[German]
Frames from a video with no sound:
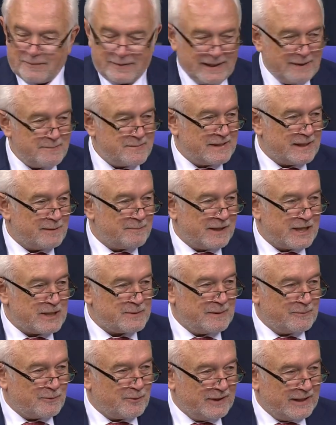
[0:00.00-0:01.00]
Nehmen Sie sich ein
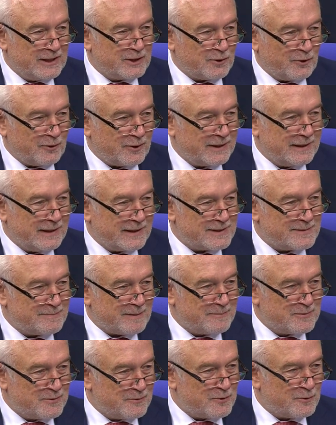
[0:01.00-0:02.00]
Beispiel beim Kollegen Theurer, der hat
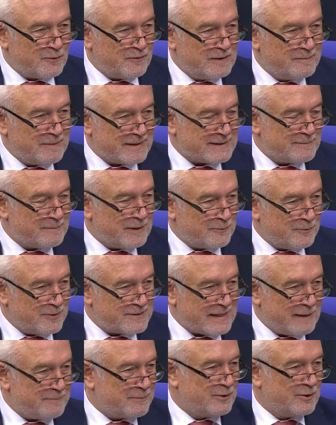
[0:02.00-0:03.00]
beim Zwischenruf die Maske mal
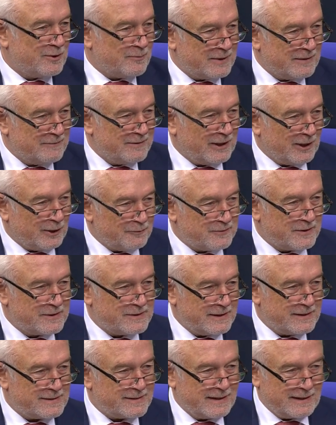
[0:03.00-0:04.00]
kurz abgenommen und dann wieder
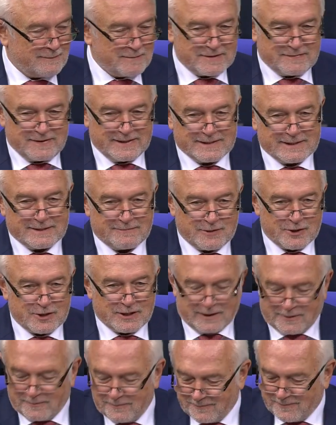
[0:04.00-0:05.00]
aufgesetzt. Dann haben wir es wenigstens
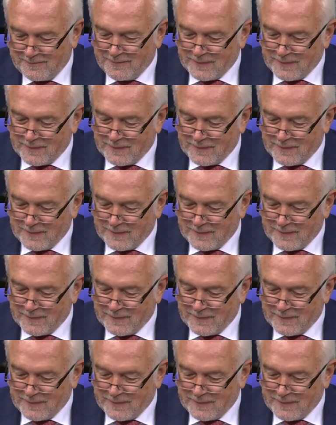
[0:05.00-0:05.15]
verstanden.